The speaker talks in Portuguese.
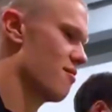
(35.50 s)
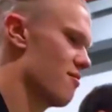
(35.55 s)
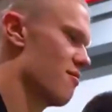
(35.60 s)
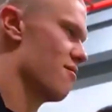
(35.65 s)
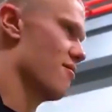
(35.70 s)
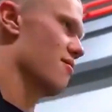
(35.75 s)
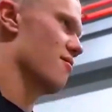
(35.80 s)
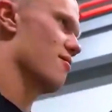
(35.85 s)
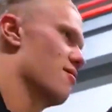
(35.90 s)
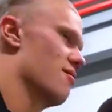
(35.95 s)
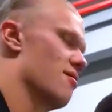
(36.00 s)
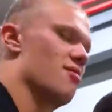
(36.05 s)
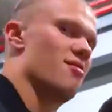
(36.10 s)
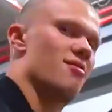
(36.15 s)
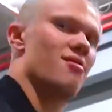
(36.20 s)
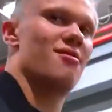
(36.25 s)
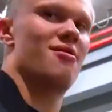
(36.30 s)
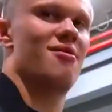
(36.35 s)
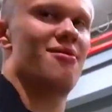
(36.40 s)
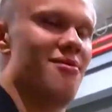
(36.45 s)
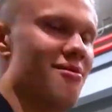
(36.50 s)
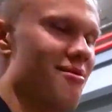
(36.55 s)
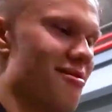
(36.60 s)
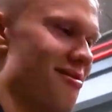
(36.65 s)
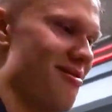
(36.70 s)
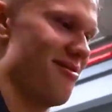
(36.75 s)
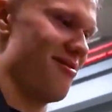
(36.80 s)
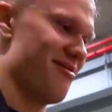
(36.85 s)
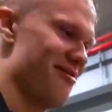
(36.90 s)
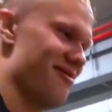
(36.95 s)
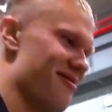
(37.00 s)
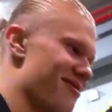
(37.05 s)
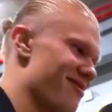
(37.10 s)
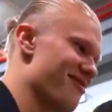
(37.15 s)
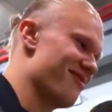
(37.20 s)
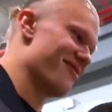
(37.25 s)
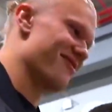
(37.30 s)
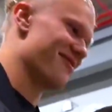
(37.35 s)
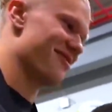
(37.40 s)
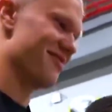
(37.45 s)
desempenho absurdo despertou
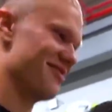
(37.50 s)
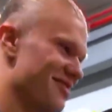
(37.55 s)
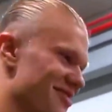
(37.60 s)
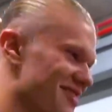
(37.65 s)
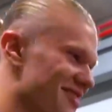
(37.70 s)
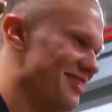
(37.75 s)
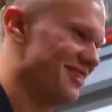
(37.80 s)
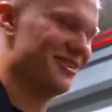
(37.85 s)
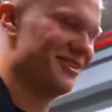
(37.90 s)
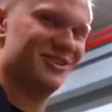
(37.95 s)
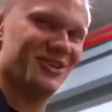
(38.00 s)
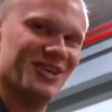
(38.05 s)
interesse de vários